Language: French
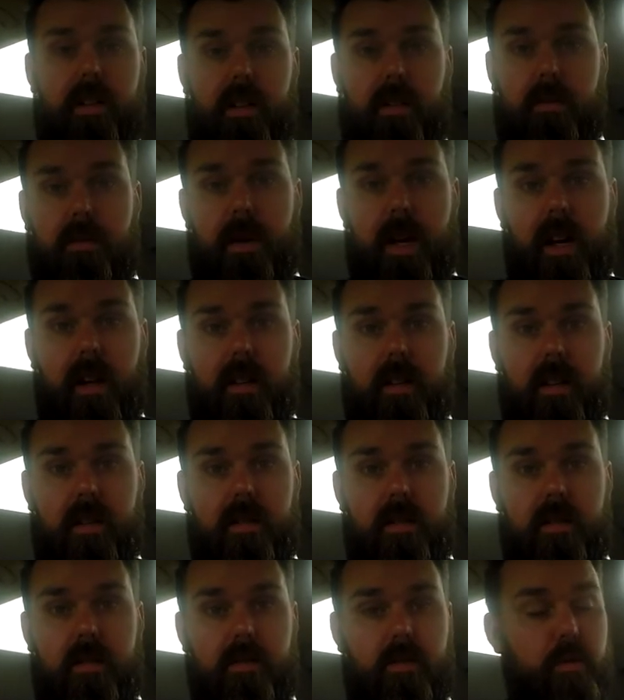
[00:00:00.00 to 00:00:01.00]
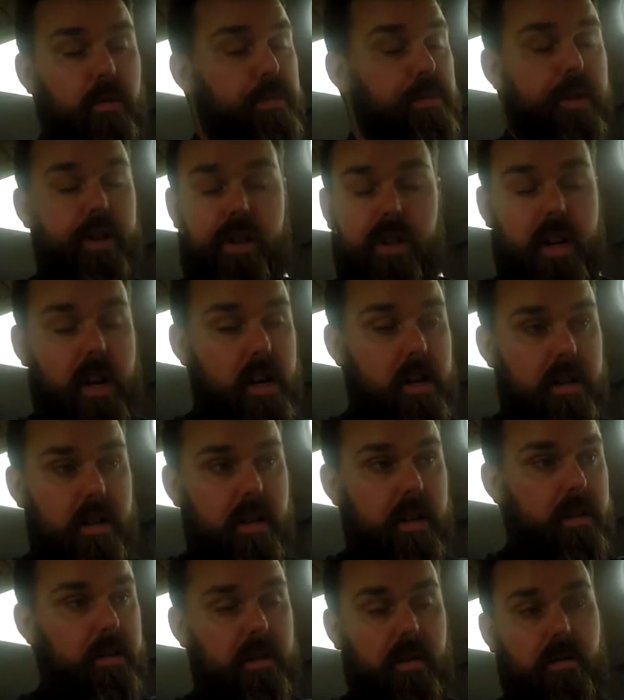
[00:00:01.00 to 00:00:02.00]
été une merde. Depuis que je l'ai
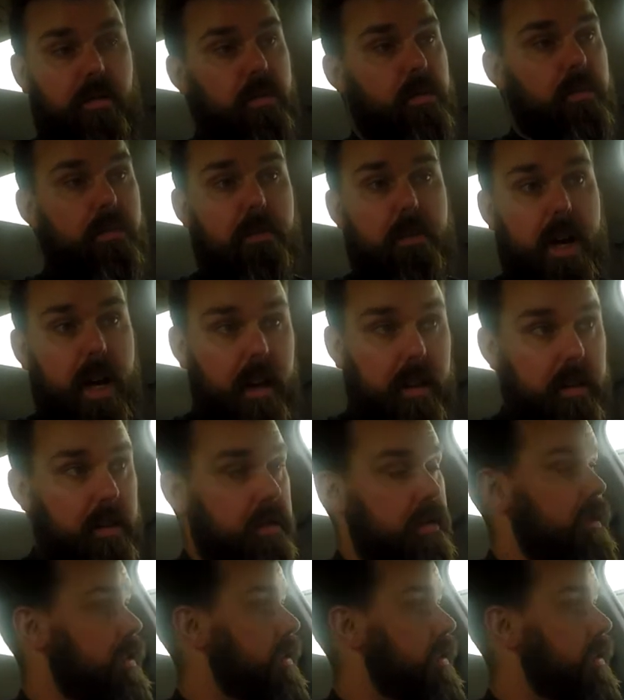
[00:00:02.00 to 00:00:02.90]
acheté, c'est une merde.